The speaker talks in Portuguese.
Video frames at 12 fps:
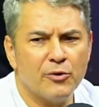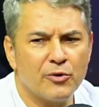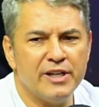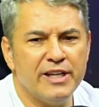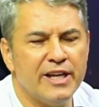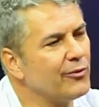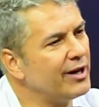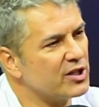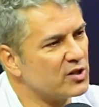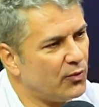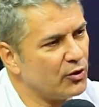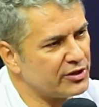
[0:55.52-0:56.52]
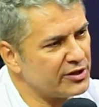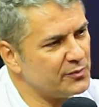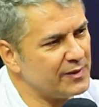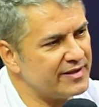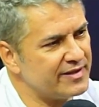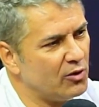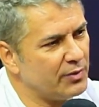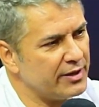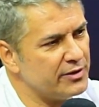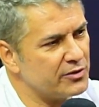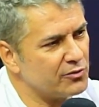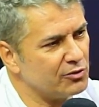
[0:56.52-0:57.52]
eu criei uma resposta especial para
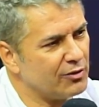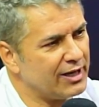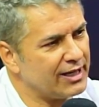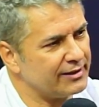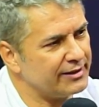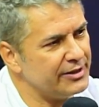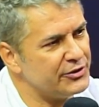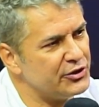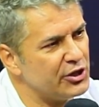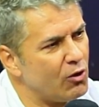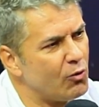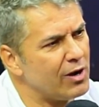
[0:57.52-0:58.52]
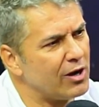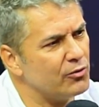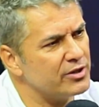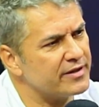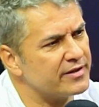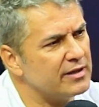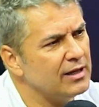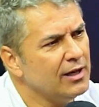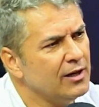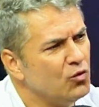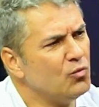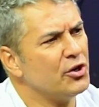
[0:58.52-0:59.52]
isso. Quando o cara critica alguma coisa assim,
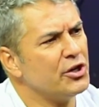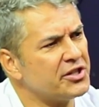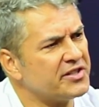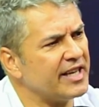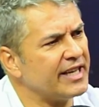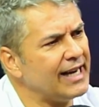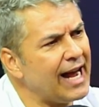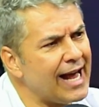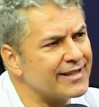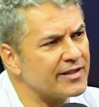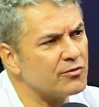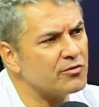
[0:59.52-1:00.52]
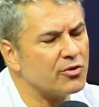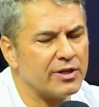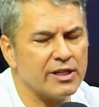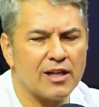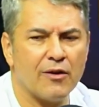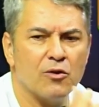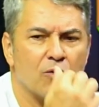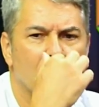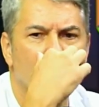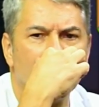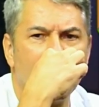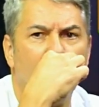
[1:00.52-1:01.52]
humorista sem graça, não sei o que e tal, eu
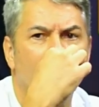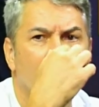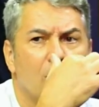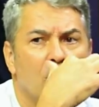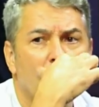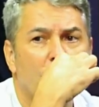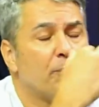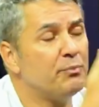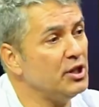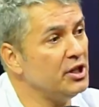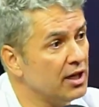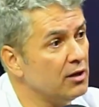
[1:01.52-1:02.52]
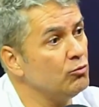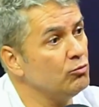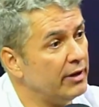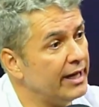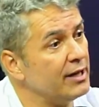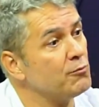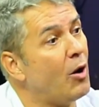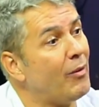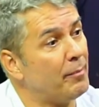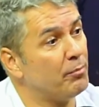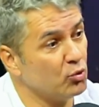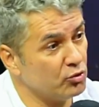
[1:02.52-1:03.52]
coloco lá, ó, opinião é igual a
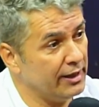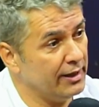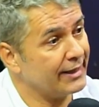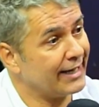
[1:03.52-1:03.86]
bunda.